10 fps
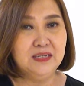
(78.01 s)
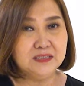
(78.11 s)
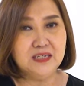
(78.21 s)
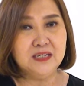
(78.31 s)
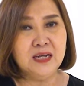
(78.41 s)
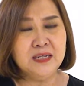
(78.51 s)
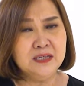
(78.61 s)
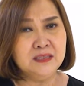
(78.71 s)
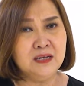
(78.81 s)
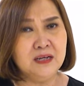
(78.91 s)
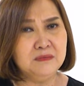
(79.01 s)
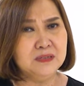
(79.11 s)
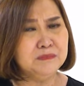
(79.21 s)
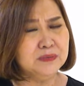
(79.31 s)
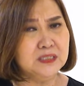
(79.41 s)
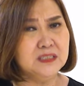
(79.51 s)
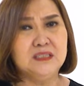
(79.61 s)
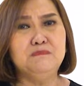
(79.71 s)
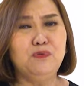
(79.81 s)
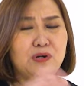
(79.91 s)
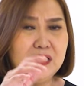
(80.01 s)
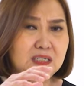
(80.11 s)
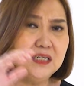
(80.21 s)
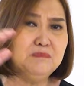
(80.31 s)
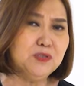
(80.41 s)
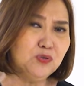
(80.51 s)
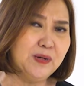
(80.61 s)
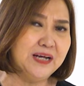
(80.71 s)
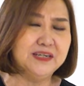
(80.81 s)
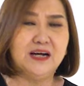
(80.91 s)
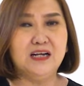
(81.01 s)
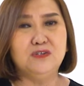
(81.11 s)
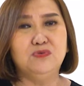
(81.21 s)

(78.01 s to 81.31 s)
yang seringkali kita disibukkan dengan begitu banyak hal